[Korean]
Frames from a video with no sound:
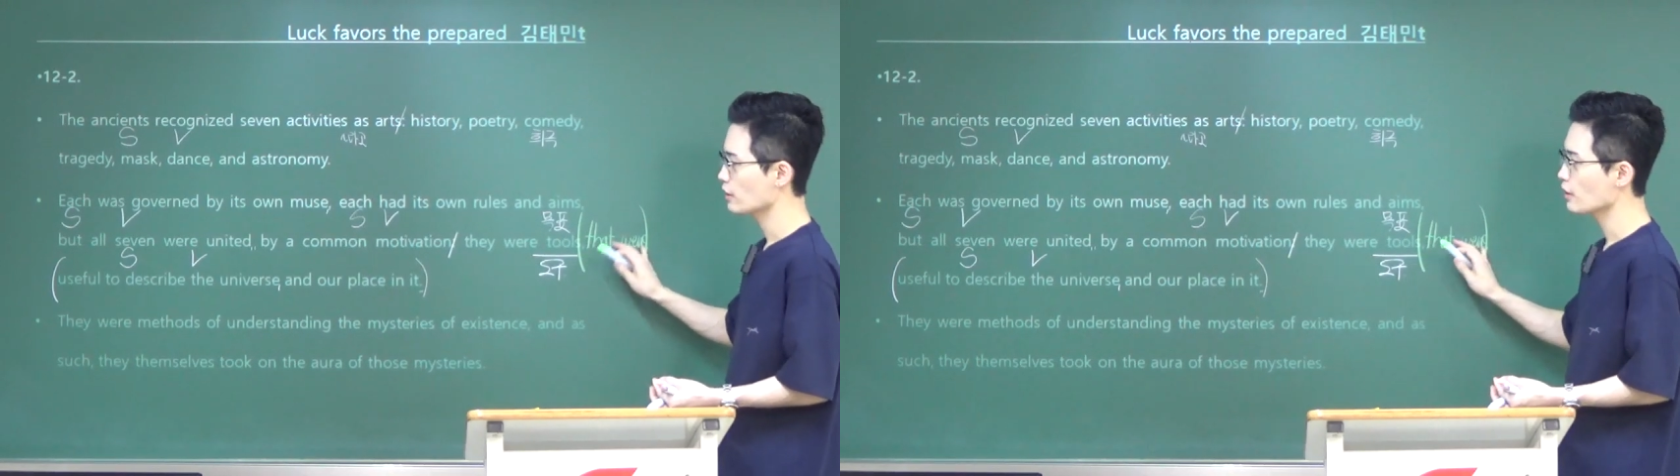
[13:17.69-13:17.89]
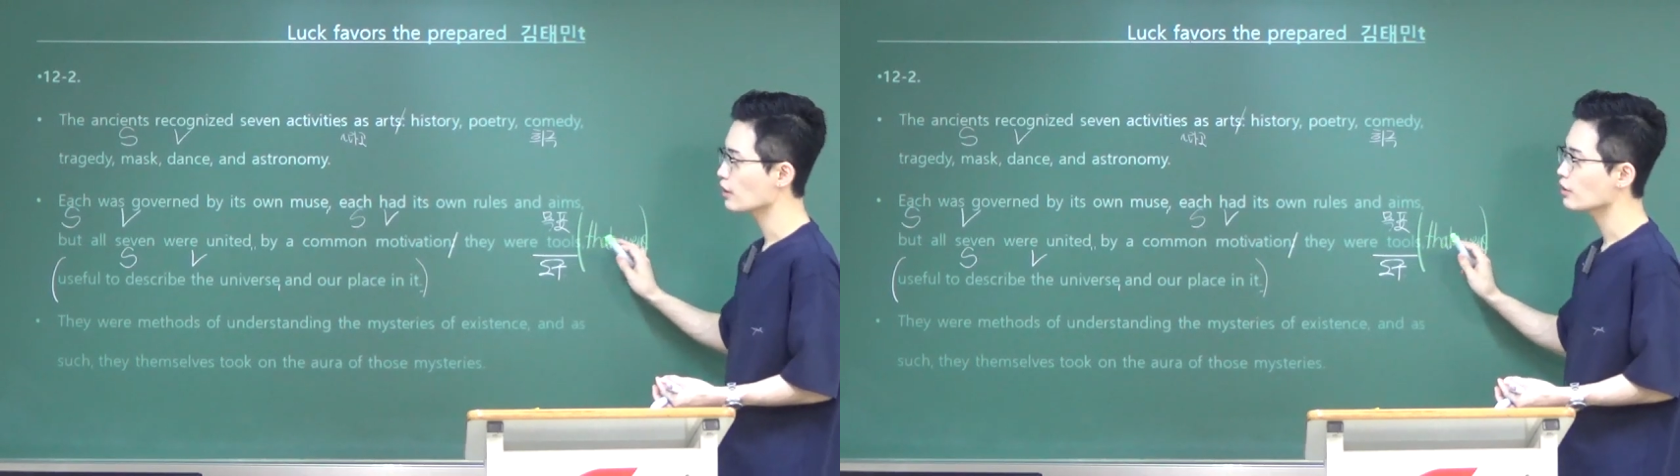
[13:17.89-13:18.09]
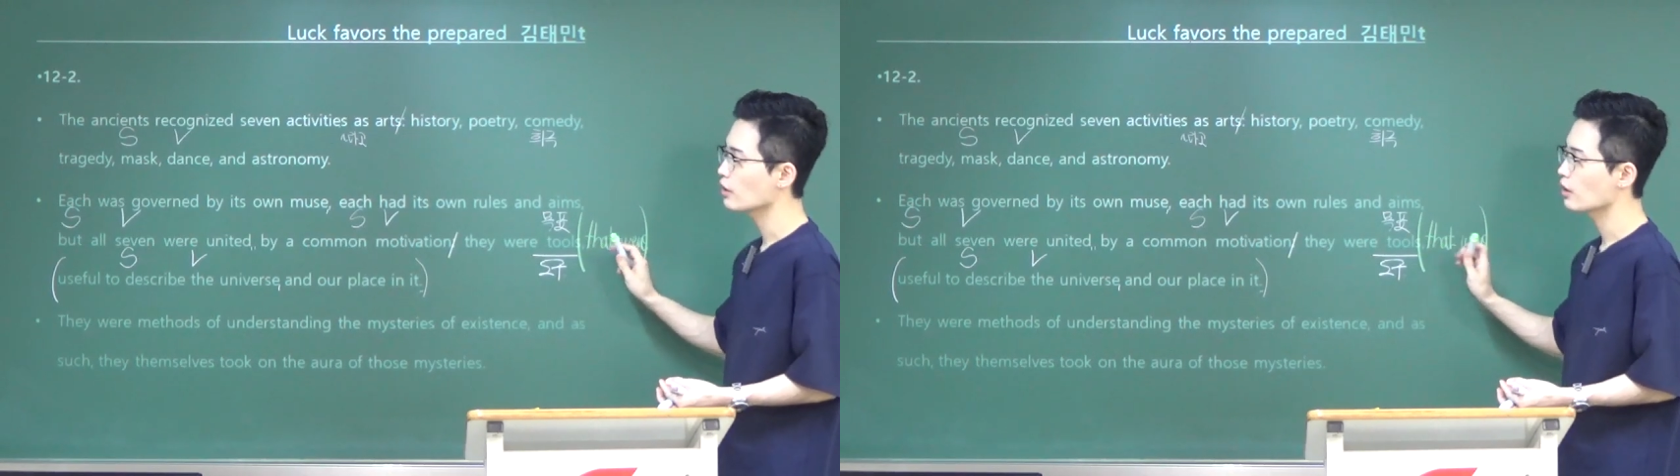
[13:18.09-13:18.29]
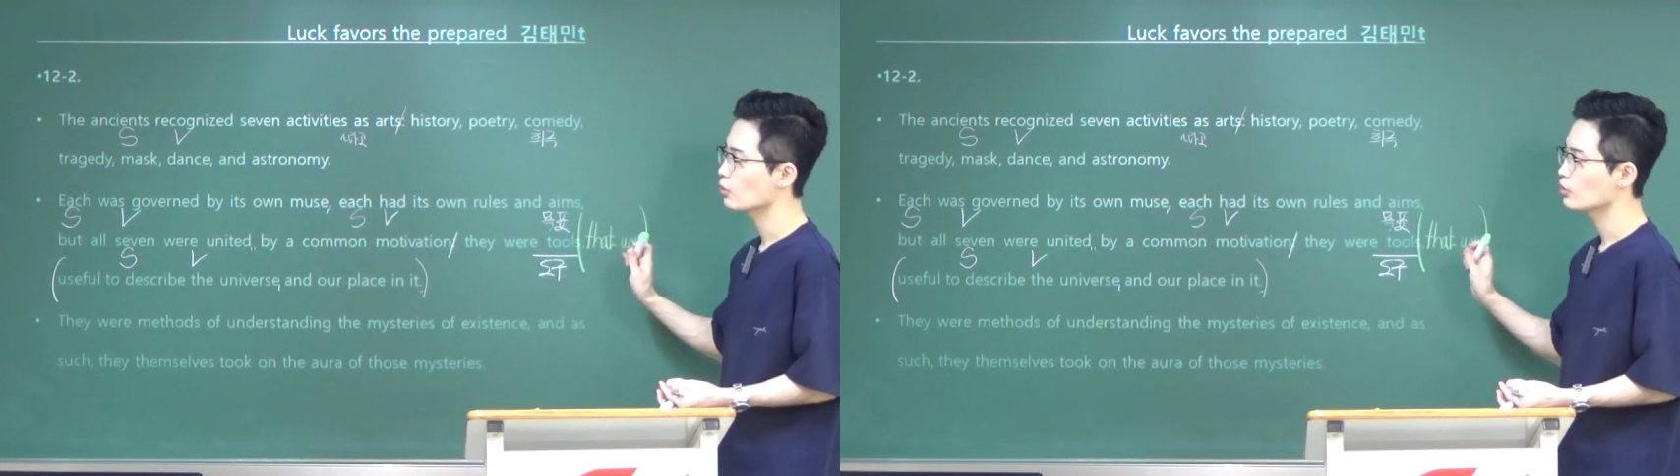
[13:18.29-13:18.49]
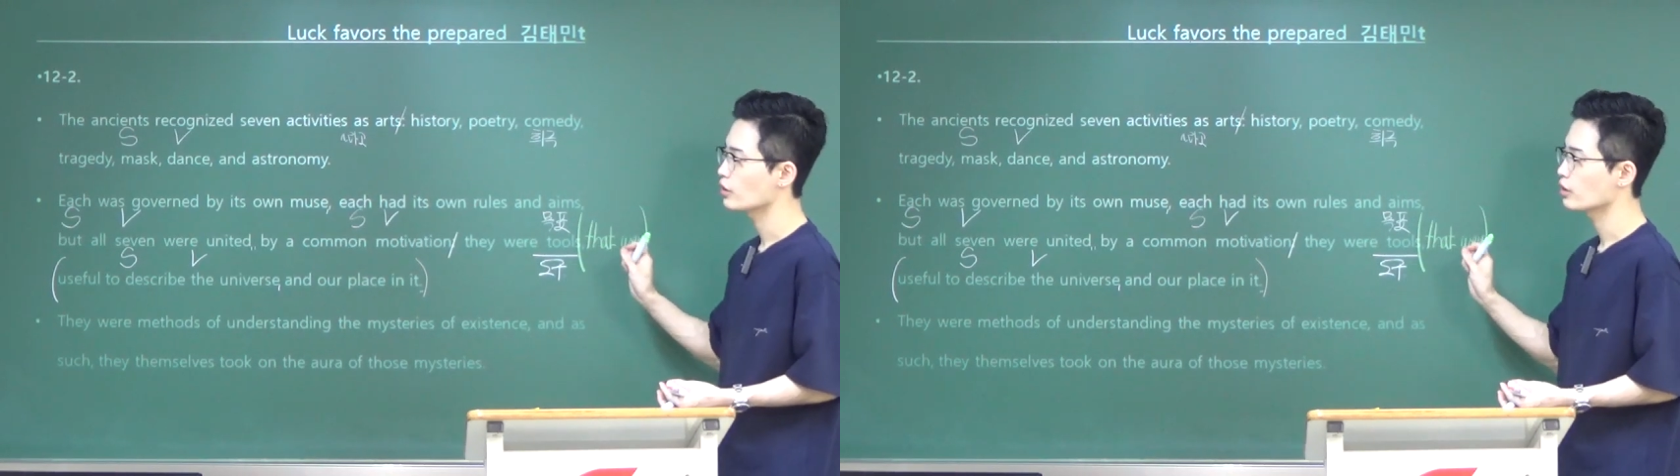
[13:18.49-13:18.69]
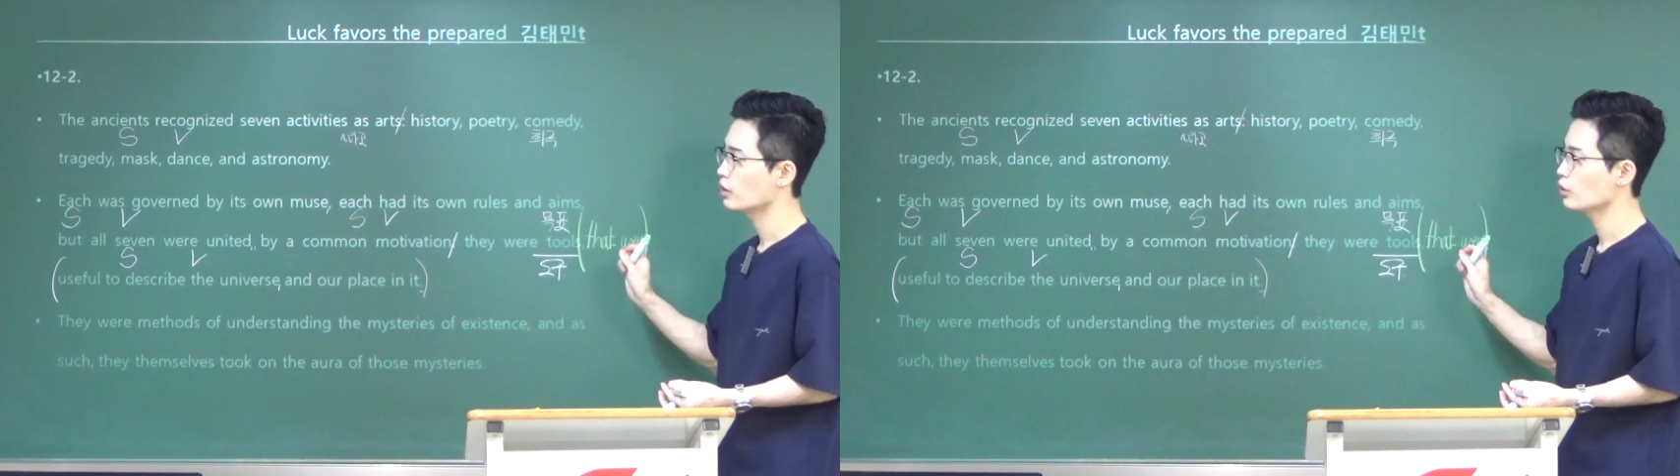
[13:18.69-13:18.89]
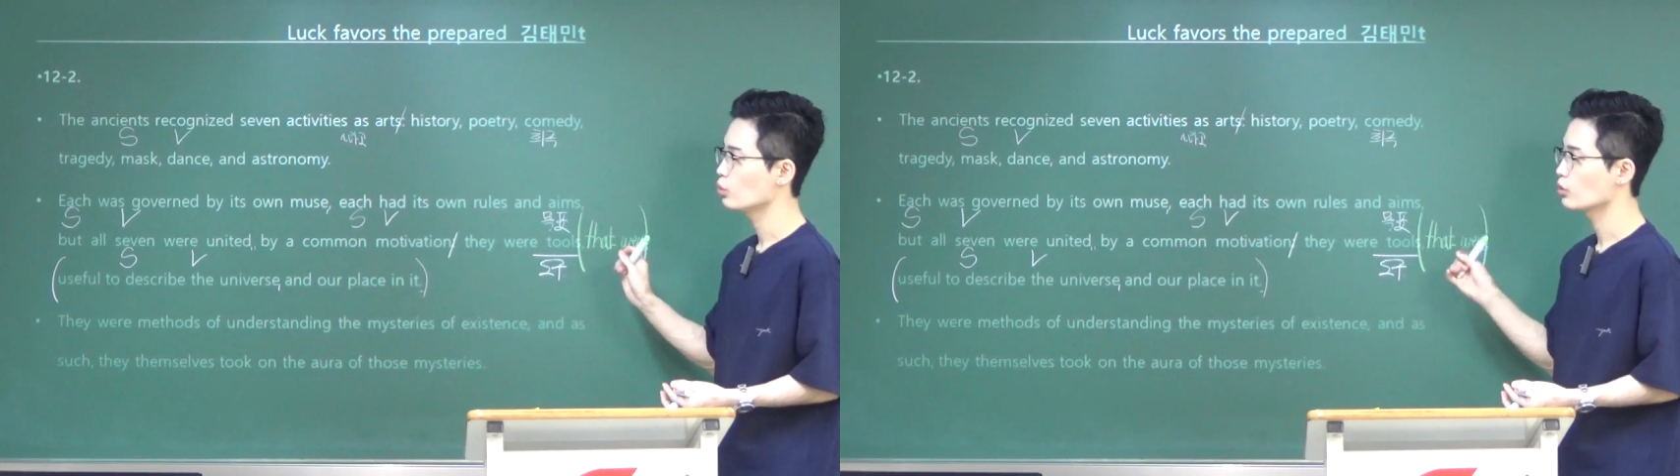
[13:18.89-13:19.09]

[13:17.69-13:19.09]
생략했다라고 이해를 해도